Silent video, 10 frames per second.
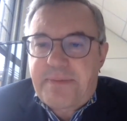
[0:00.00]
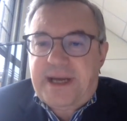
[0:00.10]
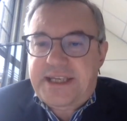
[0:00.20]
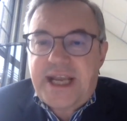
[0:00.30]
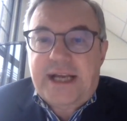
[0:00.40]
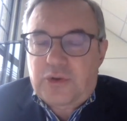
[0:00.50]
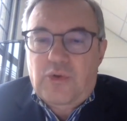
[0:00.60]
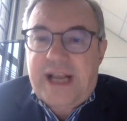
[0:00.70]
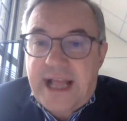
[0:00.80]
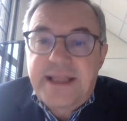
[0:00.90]
perché certo
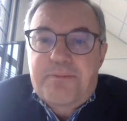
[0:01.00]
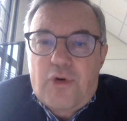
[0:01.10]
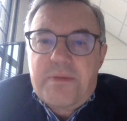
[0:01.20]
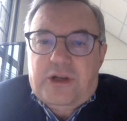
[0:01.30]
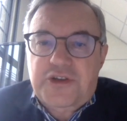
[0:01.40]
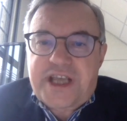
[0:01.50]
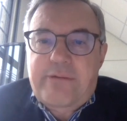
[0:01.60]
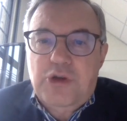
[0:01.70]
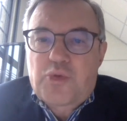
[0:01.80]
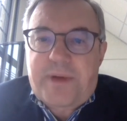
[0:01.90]
un grande pubblico
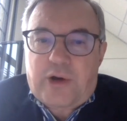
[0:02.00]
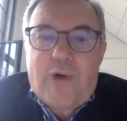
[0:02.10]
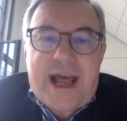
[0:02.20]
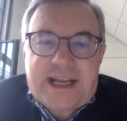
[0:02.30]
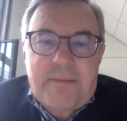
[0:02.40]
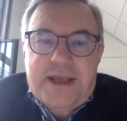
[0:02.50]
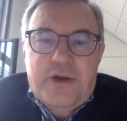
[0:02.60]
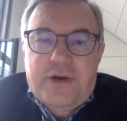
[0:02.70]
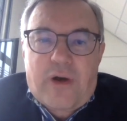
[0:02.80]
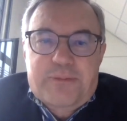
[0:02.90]
segue Superquark, ma
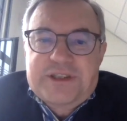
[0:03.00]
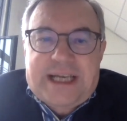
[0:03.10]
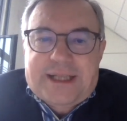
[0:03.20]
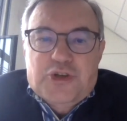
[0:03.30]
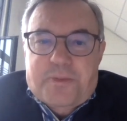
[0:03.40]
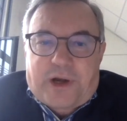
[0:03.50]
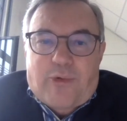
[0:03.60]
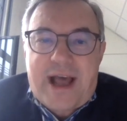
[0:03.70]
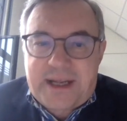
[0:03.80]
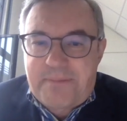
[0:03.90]
io in una puntata di
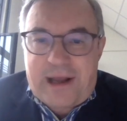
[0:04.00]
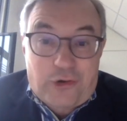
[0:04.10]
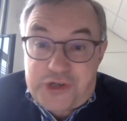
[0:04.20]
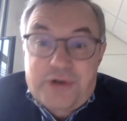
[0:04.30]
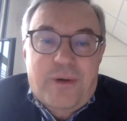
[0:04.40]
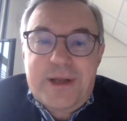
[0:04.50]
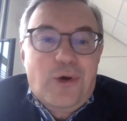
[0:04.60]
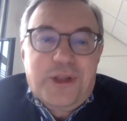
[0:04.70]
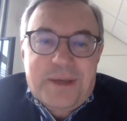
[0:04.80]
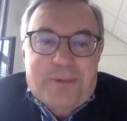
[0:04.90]
Superquark parlo 5
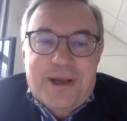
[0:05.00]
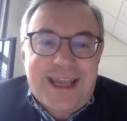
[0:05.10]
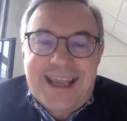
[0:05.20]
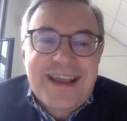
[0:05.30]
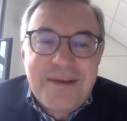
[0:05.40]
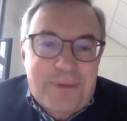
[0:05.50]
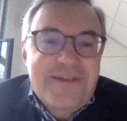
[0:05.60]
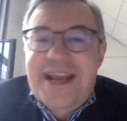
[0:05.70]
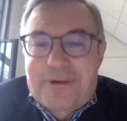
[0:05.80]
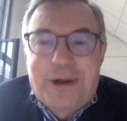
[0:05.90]
minuti, poi,
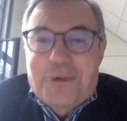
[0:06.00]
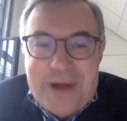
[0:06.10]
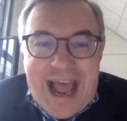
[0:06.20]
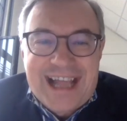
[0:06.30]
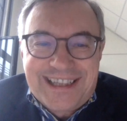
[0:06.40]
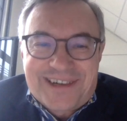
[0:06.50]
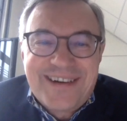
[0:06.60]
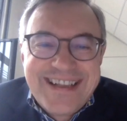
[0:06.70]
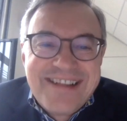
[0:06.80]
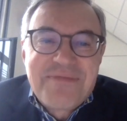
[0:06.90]
poi viene qualcun altro.